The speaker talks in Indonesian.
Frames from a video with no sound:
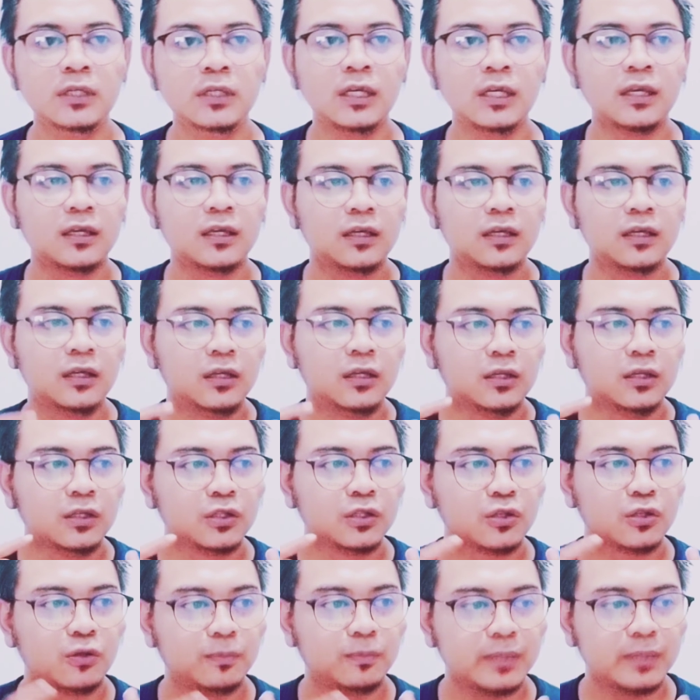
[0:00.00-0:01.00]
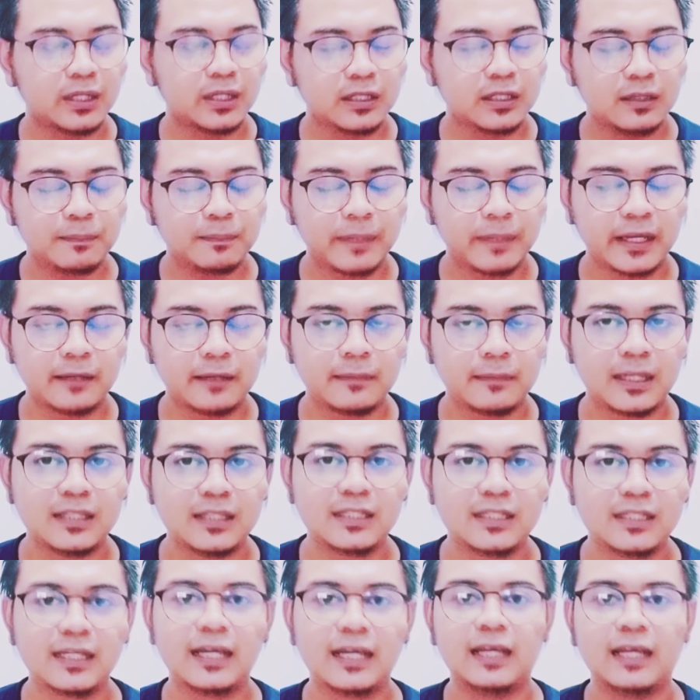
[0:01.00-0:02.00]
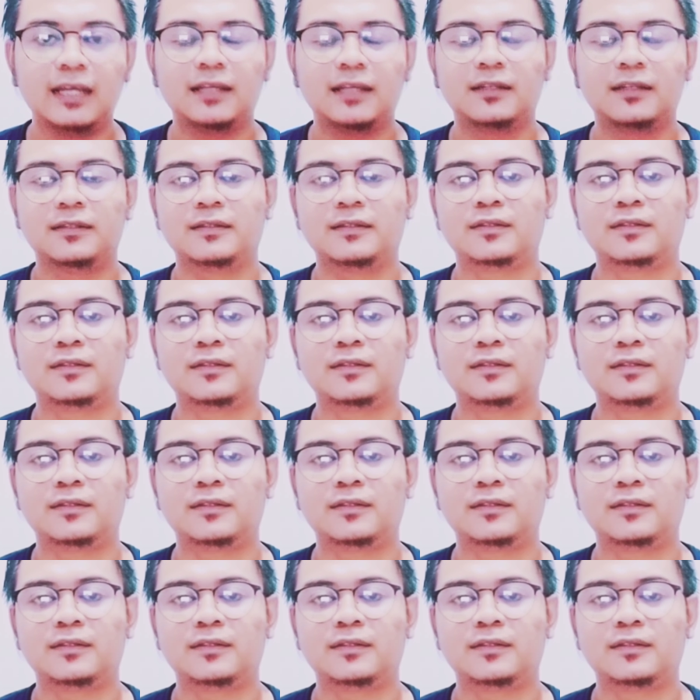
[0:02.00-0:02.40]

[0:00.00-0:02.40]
ya topiknya pengen mancing ah